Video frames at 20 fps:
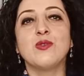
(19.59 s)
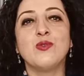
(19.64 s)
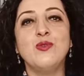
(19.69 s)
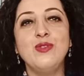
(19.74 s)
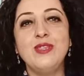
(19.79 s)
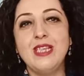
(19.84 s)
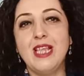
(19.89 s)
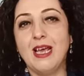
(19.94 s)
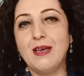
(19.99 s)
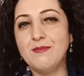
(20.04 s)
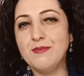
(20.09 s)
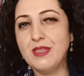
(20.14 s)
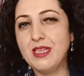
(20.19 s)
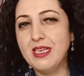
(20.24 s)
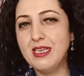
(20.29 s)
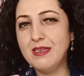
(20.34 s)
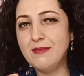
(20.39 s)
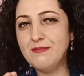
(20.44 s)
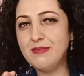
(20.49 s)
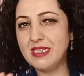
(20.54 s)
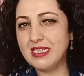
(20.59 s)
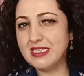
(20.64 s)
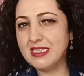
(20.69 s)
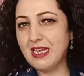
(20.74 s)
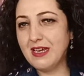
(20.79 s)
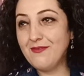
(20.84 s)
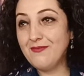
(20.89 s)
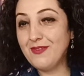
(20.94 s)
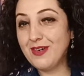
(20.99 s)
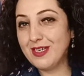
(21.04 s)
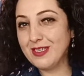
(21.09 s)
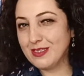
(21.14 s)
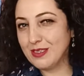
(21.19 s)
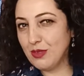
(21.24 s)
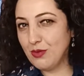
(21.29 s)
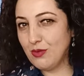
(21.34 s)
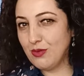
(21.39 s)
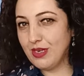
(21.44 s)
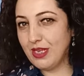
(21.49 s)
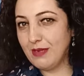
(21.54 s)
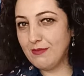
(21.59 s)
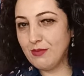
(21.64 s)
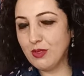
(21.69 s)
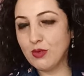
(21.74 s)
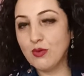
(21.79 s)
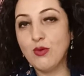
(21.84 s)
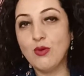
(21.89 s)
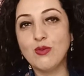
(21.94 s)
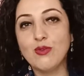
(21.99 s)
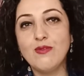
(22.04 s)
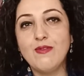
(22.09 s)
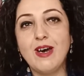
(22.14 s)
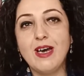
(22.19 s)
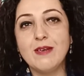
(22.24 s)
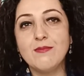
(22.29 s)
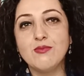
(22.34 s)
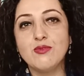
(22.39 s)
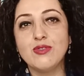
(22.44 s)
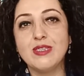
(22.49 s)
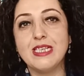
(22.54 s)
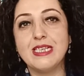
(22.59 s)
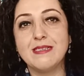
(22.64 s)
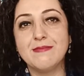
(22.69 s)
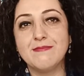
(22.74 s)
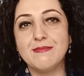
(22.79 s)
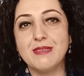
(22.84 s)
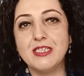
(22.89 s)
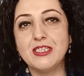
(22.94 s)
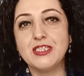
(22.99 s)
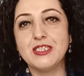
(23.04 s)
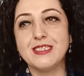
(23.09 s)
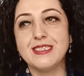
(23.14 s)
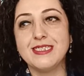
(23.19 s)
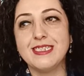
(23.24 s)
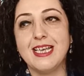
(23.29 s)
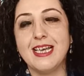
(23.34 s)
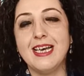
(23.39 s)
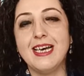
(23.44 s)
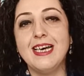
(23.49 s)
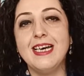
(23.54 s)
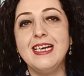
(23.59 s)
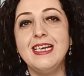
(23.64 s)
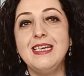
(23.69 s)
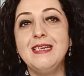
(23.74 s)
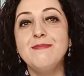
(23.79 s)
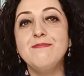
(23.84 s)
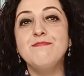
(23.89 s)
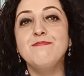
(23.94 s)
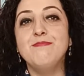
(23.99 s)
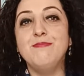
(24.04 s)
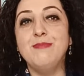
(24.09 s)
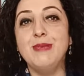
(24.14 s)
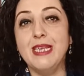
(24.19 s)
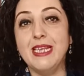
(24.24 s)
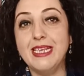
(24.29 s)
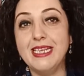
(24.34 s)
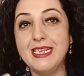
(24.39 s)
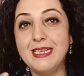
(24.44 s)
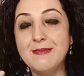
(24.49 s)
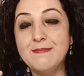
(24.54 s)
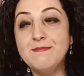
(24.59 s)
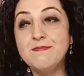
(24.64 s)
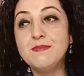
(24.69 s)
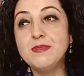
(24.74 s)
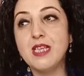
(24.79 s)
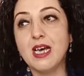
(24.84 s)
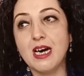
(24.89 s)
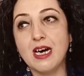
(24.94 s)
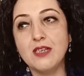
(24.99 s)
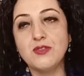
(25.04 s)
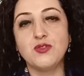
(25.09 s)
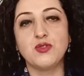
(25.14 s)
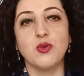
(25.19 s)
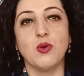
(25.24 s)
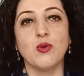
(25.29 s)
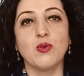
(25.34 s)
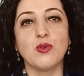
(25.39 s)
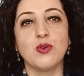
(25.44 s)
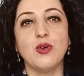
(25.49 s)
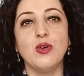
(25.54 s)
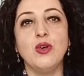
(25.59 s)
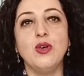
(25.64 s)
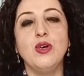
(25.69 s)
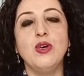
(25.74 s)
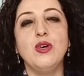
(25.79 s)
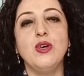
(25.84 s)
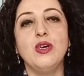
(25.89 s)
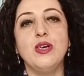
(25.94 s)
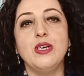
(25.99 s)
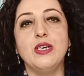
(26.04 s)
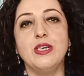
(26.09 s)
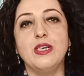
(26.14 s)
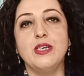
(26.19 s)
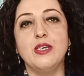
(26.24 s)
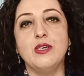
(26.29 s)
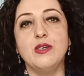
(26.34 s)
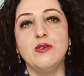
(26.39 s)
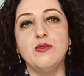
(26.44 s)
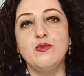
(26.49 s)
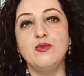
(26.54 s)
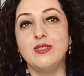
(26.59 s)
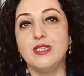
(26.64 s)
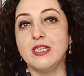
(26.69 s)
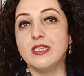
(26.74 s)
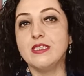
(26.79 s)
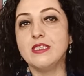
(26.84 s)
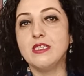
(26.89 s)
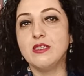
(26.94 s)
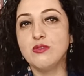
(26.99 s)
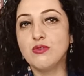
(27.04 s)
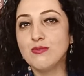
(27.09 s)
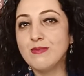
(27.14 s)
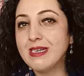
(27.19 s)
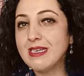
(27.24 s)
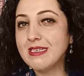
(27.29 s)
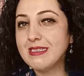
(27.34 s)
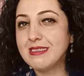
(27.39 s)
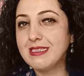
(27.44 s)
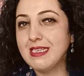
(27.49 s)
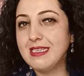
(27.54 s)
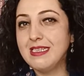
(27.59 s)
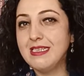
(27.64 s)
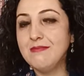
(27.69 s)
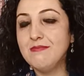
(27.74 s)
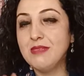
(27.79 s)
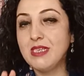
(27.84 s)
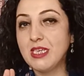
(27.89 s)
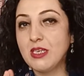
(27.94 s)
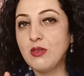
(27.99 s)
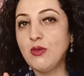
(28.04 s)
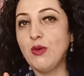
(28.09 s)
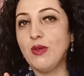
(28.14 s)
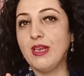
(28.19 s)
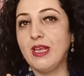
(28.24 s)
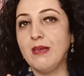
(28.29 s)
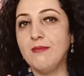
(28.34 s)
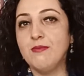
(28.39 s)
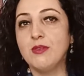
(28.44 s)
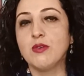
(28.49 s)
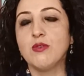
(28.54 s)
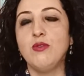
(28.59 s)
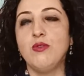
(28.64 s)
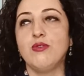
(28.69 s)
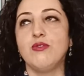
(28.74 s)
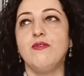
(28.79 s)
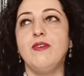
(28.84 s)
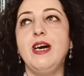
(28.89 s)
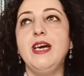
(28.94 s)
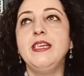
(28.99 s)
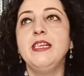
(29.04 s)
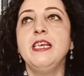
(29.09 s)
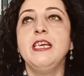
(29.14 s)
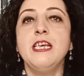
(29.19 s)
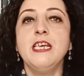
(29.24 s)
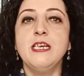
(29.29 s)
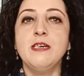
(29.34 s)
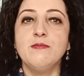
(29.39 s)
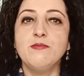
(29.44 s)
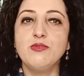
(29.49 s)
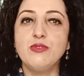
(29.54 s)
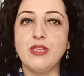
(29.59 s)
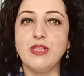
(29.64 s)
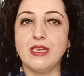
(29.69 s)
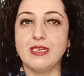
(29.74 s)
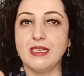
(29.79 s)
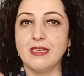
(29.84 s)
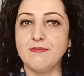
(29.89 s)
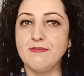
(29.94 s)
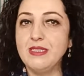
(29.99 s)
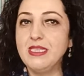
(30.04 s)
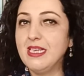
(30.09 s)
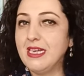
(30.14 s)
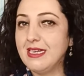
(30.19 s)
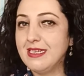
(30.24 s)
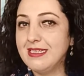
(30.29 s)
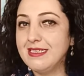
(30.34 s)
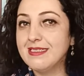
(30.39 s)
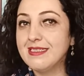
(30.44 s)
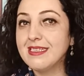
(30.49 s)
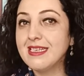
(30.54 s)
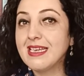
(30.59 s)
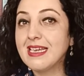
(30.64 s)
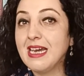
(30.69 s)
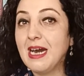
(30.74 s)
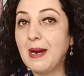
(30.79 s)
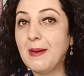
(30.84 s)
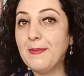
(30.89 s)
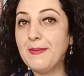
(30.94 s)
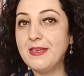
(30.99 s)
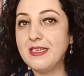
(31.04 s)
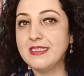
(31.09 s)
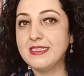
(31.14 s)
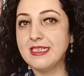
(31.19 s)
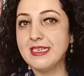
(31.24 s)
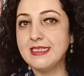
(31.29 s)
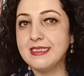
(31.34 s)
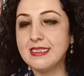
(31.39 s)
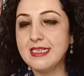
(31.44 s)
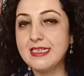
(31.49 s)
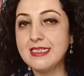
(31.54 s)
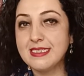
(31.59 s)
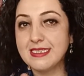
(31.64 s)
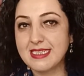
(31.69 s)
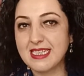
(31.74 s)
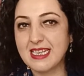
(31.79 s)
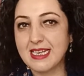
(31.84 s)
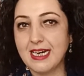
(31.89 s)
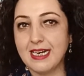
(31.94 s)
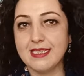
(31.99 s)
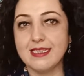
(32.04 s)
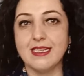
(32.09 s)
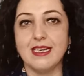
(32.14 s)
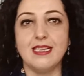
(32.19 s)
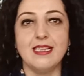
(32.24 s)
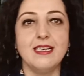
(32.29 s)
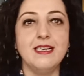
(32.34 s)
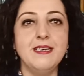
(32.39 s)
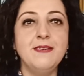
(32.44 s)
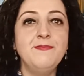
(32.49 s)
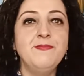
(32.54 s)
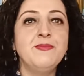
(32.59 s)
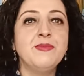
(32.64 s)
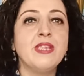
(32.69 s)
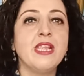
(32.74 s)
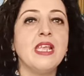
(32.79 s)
Gündemde birden fazla önemli konu var. Bunların başında benim daha çok e, üzerinde durmak istediğim iki önemli konu var. Bunlardan bir tanesi KPSS skandalı.